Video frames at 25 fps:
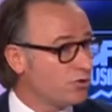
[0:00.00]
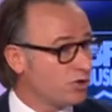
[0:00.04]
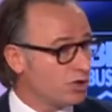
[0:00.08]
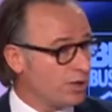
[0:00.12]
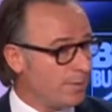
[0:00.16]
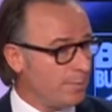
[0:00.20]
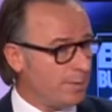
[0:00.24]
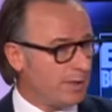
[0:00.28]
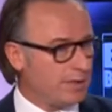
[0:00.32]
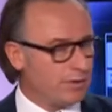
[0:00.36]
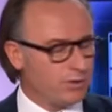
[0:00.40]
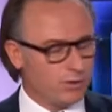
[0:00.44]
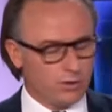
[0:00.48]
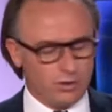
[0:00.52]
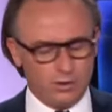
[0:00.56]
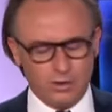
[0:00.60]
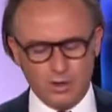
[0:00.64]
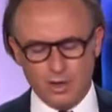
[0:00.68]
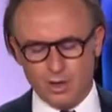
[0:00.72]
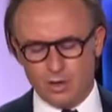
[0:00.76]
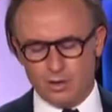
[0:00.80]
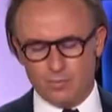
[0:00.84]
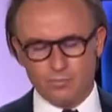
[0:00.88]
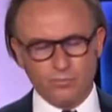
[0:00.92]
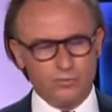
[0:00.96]
je rappelle que
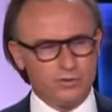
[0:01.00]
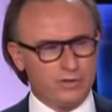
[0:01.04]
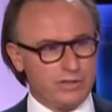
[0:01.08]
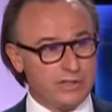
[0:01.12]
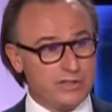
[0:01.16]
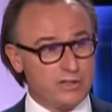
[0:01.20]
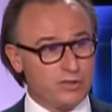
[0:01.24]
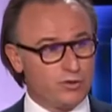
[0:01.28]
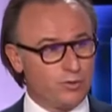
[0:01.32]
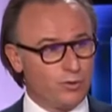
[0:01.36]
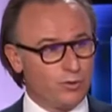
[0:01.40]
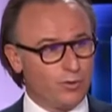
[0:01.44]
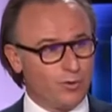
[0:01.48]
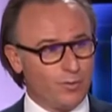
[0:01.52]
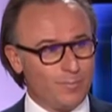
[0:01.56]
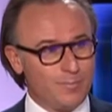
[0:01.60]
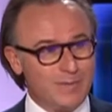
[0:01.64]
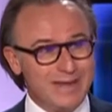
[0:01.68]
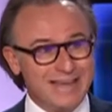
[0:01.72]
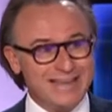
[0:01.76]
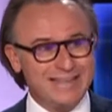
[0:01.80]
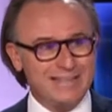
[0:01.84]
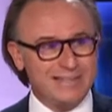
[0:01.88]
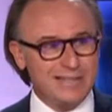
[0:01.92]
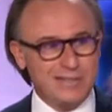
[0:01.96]
Montesquieu, en
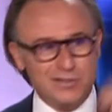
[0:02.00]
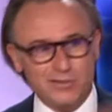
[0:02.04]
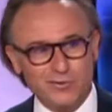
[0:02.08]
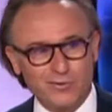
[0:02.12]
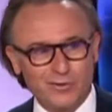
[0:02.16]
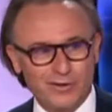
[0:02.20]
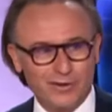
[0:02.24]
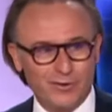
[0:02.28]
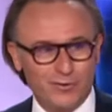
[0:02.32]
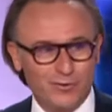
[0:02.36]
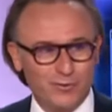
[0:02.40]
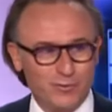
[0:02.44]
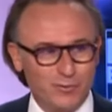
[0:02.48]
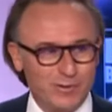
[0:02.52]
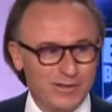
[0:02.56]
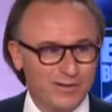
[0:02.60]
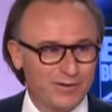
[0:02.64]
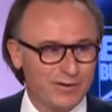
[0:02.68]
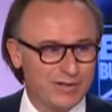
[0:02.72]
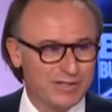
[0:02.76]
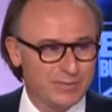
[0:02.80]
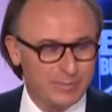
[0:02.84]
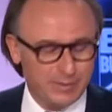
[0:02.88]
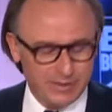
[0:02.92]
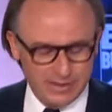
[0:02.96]
1748,
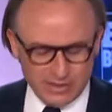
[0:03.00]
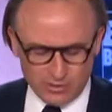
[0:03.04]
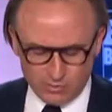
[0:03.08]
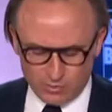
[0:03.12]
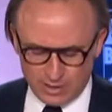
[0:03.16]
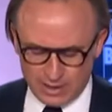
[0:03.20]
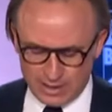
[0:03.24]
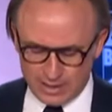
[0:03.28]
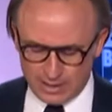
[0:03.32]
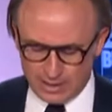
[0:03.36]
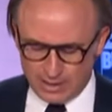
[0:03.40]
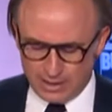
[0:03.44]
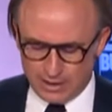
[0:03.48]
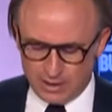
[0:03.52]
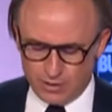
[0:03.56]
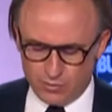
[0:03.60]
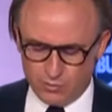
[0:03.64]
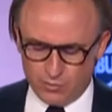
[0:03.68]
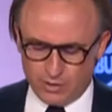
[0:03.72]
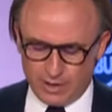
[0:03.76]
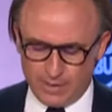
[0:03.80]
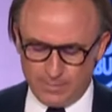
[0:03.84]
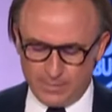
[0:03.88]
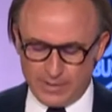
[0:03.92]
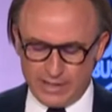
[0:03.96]
dans l'Esprit des lois,
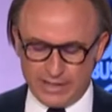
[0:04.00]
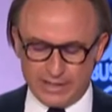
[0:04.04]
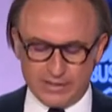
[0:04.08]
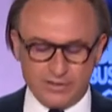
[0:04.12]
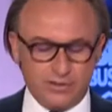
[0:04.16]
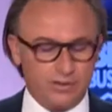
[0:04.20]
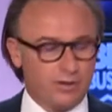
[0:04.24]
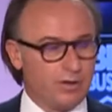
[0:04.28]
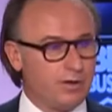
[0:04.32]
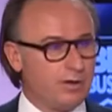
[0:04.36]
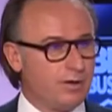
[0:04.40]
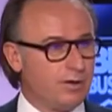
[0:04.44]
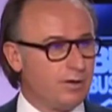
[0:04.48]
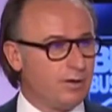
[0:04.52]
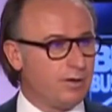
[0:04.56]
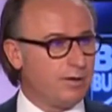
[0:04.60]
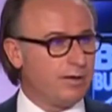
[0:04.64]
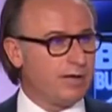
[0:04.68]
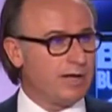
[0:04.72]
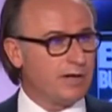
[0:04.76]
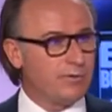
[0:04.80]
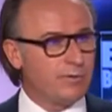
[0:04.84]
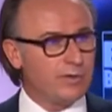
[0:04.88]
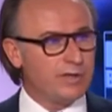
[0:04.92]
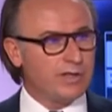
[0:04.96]
nous rappelait que
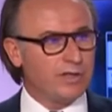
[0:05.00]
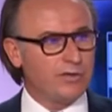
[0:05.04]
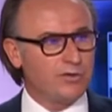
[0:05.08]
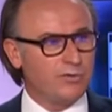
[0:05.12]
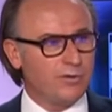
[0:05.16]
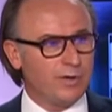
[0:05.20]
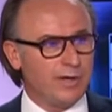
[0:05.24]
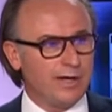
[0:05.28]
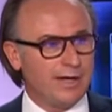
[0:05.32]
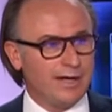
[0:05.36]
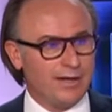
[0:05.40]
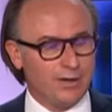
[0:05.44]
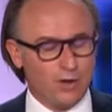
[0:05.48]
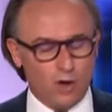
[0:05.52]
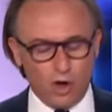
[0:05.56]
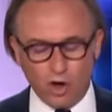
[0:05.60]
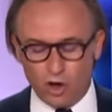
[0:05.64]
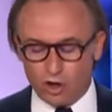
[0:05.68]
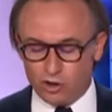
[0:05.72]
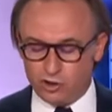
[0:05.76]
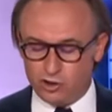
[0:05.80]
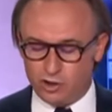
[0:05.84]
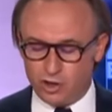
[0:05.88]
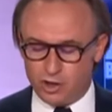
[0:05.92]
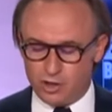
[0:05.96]
la loi naturelle
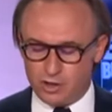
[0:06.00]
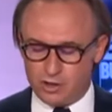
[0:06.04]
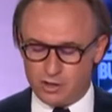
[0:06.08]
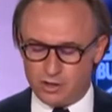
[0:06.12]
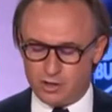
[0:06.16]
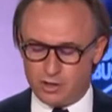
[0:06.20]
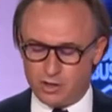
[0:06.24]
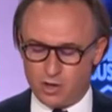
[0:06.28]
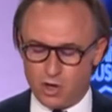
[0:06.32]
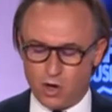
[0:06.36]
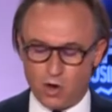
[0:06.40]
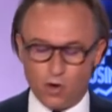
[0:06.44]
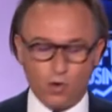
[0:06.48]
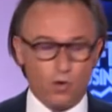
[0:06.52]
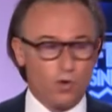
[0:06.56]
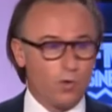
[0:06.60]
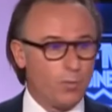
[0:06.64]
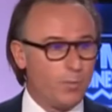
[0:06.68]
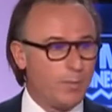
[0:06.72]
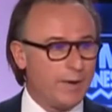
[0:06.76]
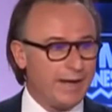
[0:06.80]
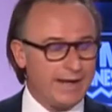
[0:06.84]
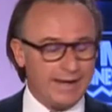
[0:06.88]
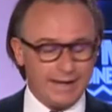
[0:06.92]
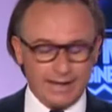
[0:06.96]
ordonne aux
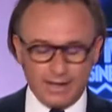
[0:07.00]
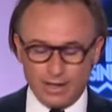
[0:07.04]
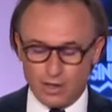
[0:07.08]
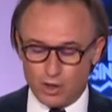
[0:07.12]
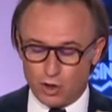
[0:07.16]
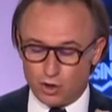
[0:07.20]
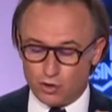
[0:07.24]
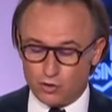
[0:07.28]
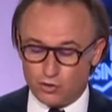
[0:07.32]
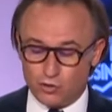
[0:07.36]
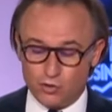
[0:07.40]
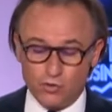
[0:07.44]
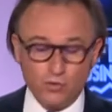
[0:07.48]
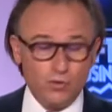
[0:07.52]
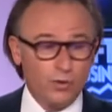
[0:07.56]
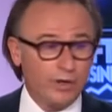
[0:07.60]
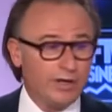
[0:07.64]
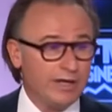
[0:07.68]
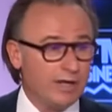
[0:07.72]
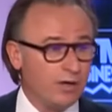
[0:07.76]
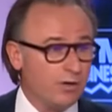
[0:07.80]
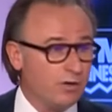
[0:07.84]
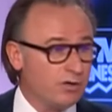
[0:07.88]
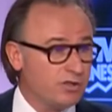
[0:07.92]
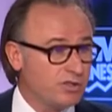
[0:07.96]
pères de
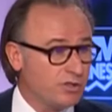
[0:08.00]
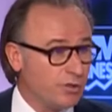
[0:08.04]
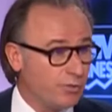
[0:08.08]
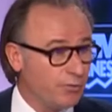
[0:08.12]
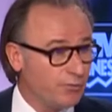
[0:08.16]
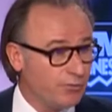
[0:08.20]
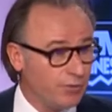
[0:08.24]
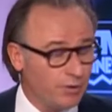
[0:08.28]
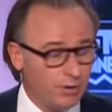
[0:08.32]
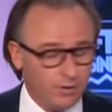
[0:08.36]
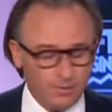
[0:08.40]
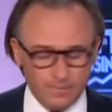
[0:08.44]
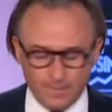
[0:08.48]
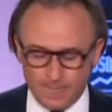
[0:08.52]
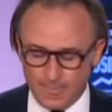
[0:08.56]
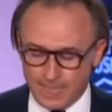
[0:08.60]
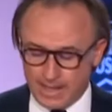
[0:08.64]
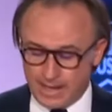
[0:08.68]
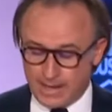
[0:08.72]
nourrir leurs enfants,